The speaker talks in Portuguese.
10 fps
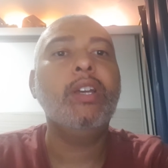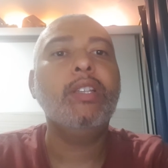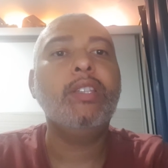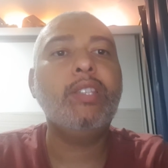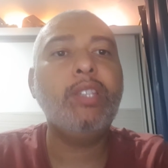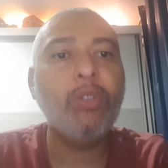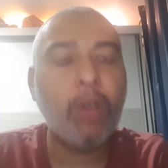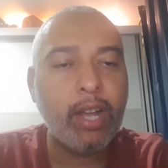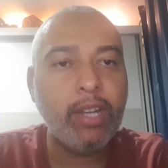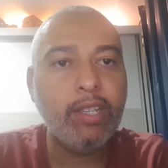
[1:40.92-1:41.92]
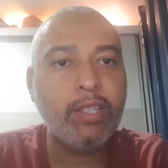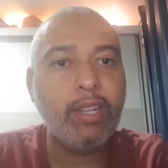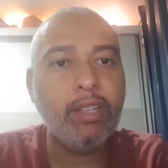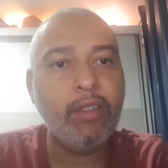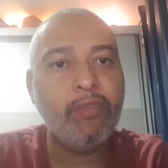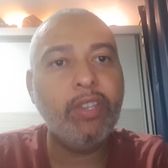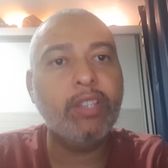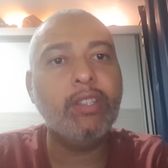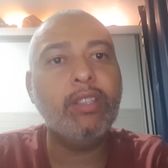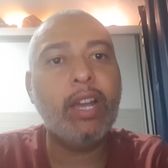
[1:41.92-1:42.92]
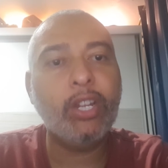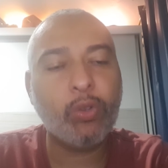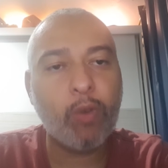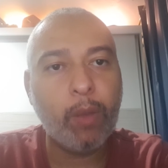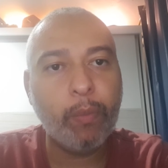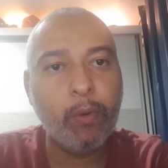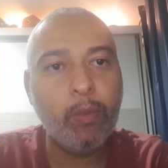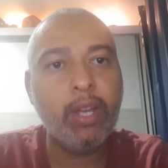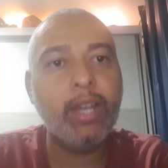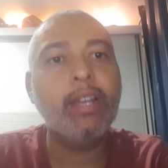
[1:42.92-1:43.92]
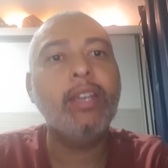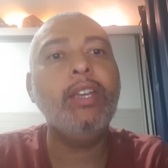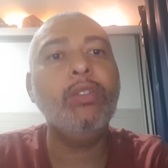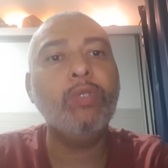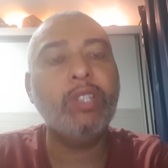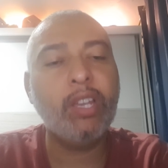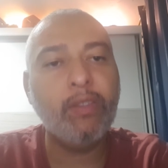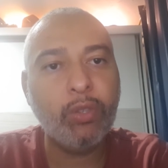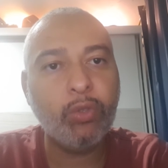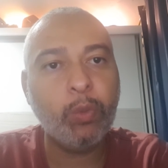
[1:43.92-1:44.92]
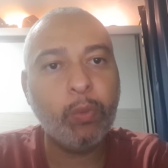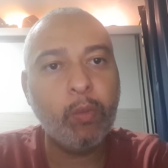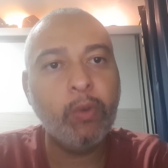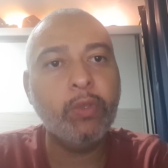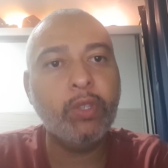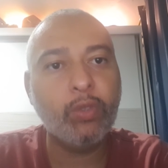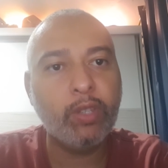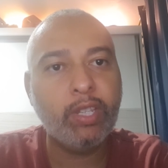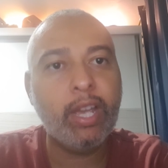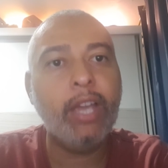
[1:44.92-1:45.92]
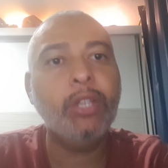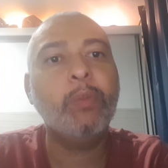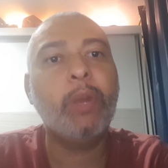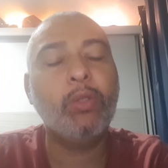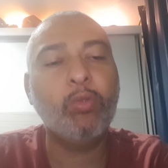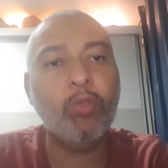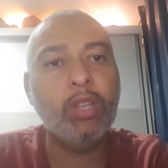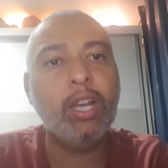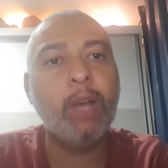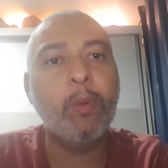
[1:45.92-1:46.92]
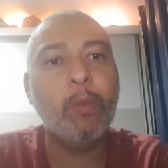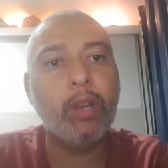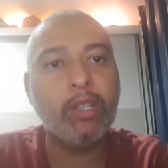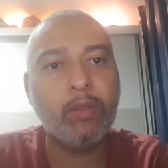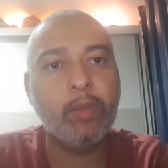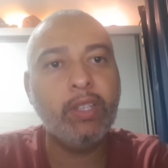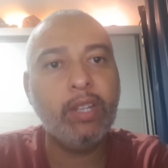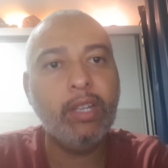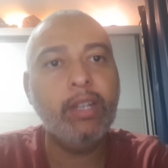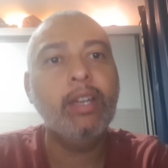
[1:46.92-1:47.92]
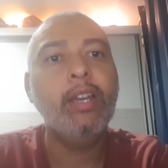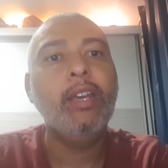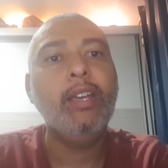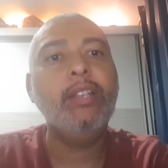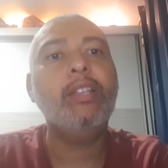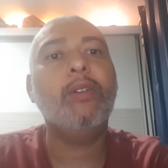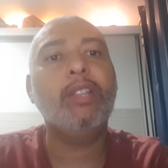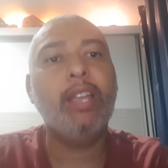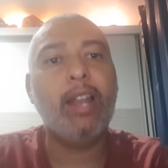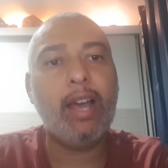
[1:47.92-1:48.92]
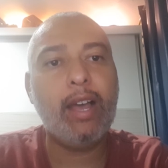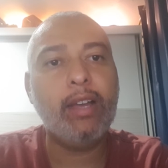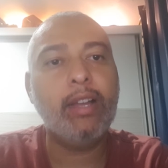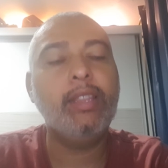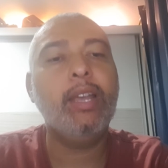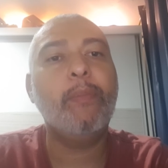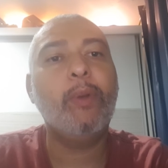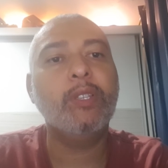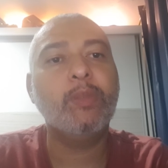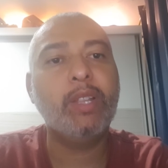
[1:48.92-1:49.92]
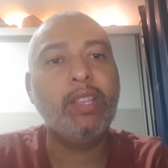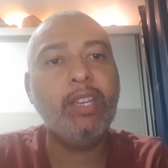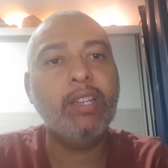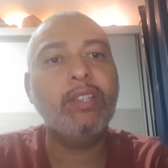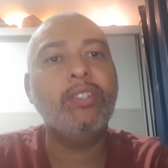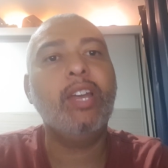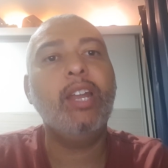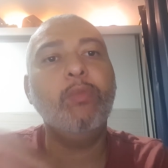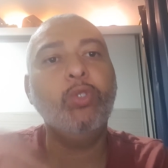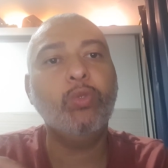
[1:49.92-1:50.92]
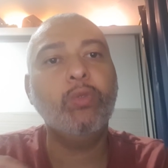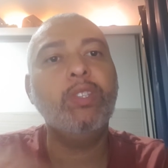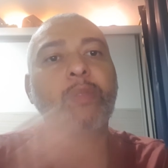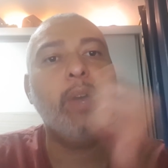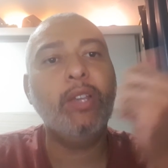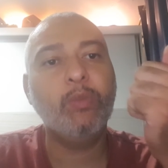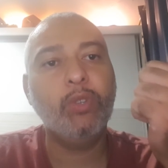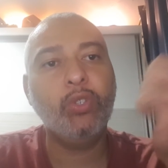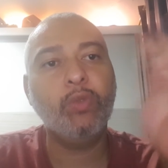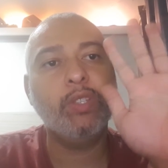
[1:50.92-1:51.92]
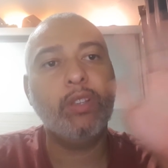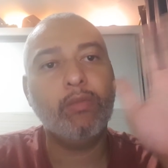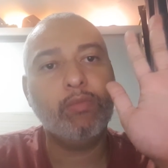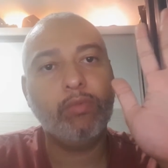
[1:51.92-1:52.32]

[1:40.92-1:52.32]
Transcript: se organizem em defesa da escola pública e dos serviços públicos e sociais para toda a população brasileira. Então, até lá, até a próxima terça, estaremos juntos em mais uma discussão.